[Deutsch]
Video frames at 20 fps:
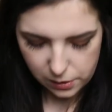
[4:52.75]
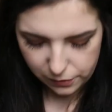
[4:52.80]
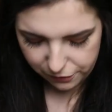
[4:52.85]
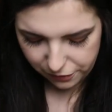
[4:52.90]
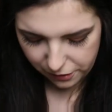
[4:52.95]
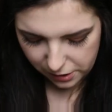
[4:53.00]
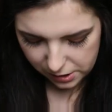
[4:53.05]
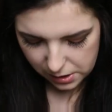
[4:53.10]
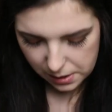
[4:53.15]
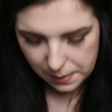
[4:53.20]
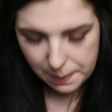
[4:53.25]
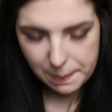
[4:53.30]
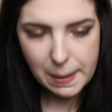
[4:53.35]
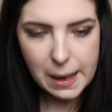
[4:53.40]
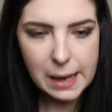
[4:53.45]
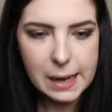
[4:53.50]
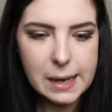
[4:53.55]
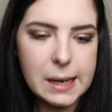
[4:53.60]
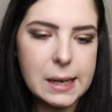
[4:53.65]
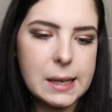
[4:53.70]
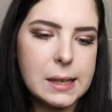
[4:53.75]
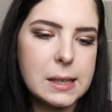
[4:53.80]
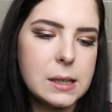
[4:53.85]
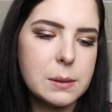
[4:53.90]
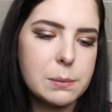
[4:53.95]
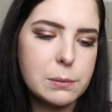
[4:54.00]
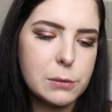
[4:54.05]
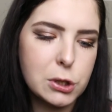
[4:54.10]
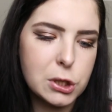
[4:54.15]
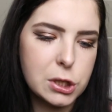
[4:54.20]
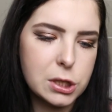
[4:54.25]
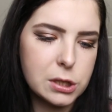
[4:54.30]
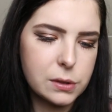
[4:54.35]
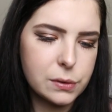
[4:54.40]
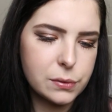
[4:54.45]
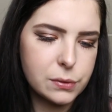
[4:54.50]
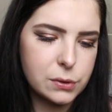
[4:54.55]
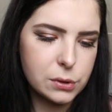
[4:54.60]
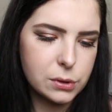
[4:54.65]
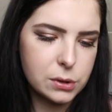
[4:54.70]
Von MAC einen
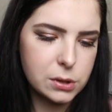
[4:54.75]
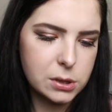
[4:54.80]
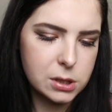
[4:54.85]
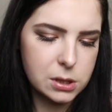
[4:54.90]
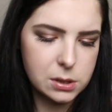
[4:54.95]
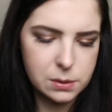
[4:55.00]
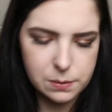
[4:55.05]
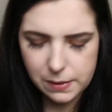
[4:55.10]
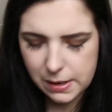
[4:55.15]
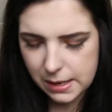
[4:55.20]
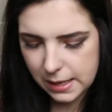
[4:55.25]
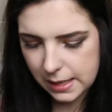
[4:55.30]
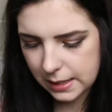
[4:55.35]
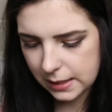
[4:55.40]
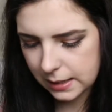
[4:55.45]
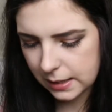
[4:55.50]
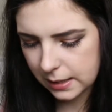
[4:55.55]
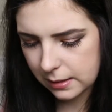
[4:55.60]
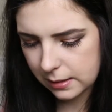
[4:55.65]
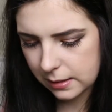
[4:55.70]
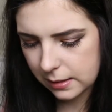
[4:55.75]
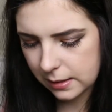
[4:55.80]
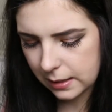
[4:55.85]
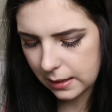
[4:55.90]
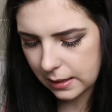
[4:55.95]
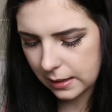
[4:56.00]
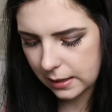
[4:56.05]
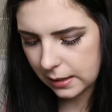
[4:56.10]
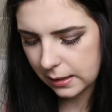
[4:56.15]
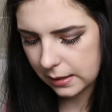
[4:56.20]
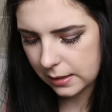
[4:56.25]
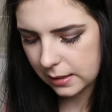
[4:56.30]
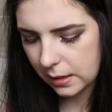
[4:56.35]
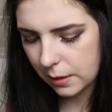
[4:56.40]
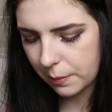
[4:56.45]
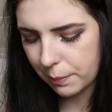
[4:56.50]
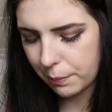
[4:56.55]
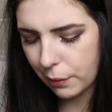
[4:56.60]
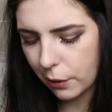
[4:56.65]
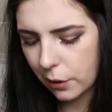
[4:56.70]
Lippenstift und zwar ist das
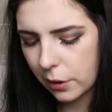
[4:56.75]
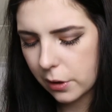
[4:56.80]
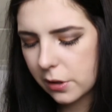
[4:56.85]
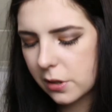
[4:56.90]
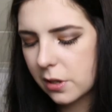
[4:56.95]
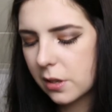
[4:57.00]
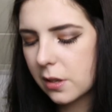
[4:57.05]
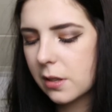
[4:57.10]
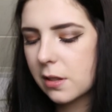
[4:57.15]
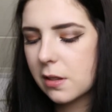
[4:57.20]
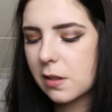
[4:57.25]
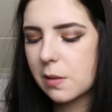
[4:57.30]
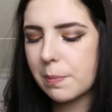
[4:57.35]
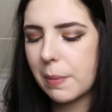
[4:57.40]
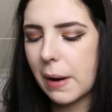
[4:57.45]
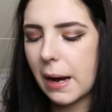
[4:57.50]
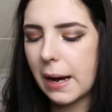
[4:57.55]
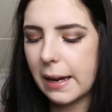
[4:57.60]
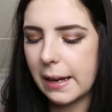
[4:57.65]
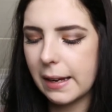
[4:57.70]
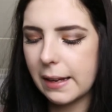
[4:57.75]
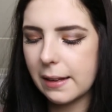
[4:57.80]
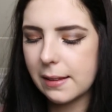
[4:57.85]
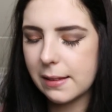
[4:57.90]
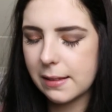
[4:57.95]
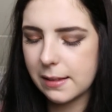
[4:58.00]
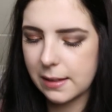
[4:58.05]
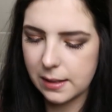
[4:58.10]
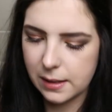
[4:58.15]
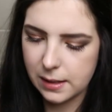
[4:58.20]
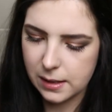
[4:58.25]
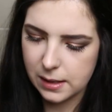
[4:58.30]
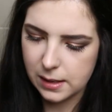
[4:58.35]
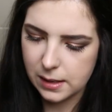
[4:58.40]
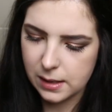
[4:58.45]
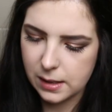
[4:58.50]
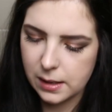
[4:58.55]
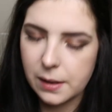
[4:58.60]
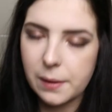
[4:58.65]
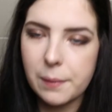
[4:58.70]
Burnt Spice.
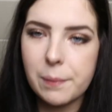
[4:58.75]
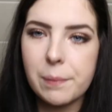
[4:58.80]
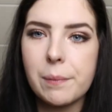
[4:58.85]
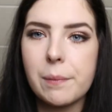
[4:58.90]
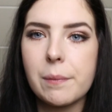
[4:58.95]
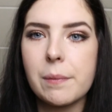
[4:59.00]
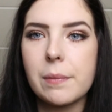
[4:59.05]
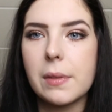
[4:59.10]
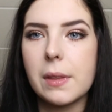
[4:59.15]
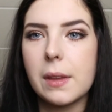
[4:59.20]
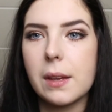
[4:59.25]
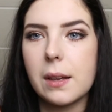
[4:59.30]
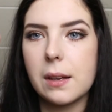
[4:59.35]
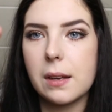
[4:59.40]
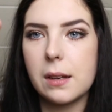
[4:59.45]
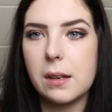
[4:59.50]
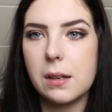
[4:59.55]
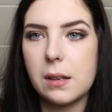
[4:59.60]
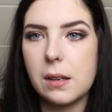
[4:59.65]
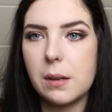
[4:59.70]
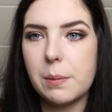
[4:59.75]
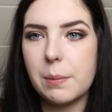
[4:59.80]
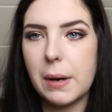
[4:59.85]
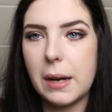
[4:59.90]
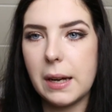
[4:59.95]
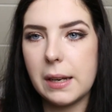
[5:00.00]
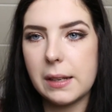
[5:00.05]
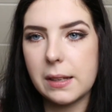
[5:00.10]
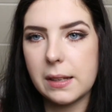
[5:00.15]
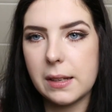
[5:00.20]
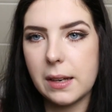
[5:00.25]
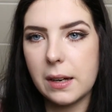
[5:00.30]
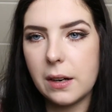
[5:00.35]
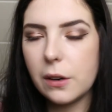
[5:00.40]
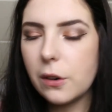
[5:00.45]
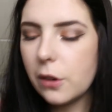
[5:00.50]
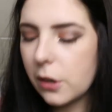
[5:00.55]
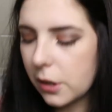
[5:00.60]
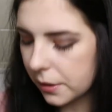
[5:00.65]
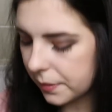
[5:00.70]
Den behalte ich
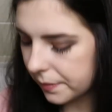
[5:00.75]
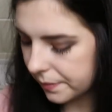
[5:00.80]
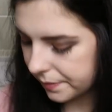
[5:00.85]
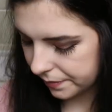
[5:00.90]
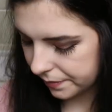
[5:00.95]
auch.